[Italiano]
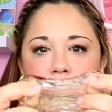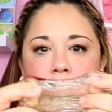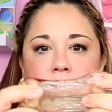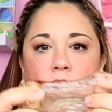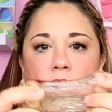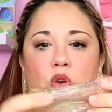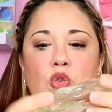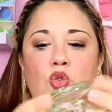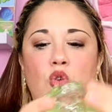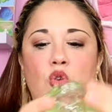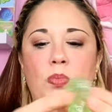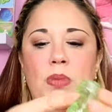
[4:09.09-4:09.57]

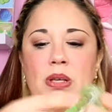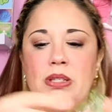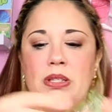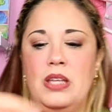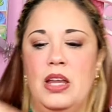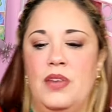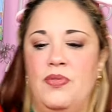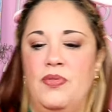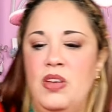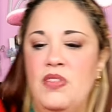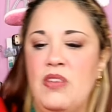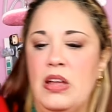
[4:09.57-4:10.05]
secondo me
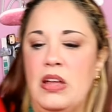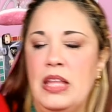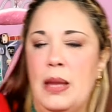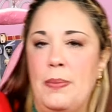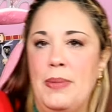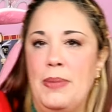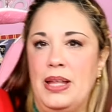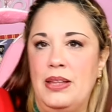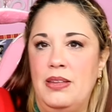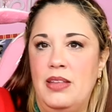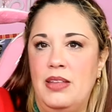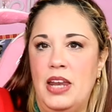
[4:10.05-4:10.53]
serviva da
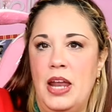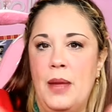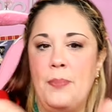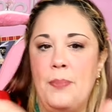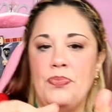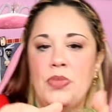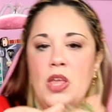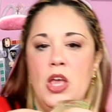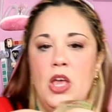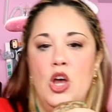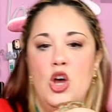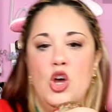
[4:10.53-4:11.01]

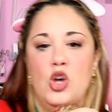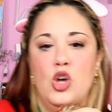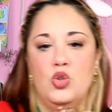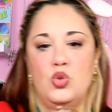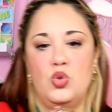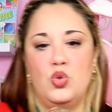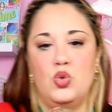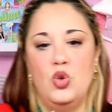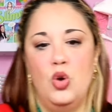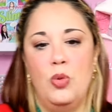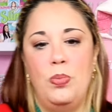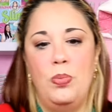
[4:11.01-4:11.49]
mettere
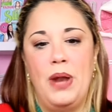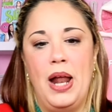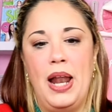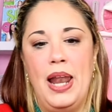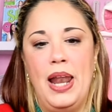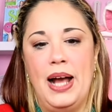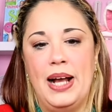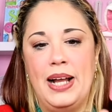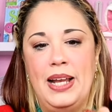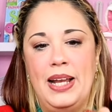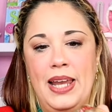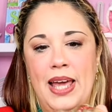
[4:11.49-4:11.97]
sopra
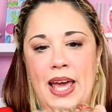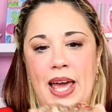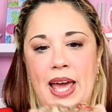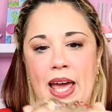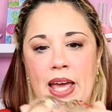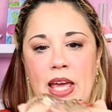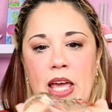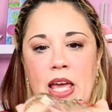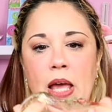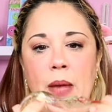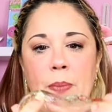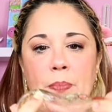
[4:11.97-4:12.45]
la
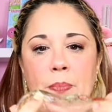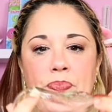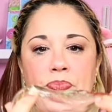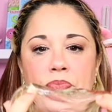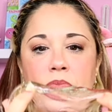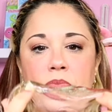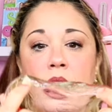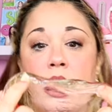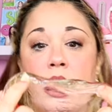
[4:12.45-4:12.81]
clay,